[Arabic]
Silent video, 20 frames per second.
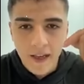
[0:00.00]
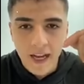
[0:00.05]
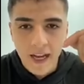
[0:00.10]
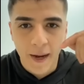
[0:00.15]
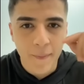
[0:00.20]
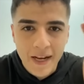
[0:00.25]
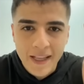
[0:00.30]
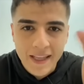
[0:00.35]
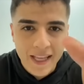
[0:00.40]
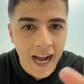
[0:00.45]

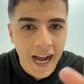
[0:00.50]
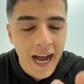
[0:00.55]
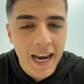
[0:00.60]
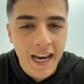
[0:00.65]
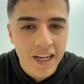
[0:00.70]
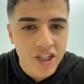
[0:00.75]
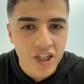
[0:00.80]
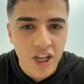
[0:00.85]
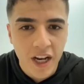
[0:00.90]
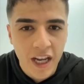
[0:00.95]
عملت
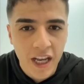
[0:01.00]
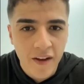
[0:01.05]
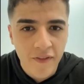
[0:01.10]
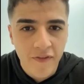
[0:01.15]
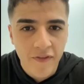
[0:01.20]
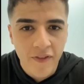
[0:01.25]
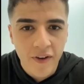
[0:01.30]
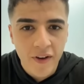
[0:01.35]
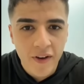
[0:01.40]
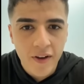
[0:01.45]
حالك
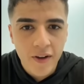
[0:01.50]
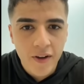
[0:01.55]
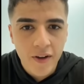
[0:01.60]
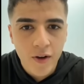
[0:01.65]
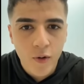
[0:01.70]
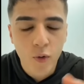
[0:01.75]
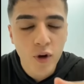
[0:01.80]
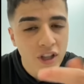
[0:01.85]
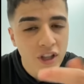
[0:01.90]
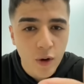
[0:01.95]
شريف
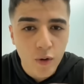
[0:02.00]
وانت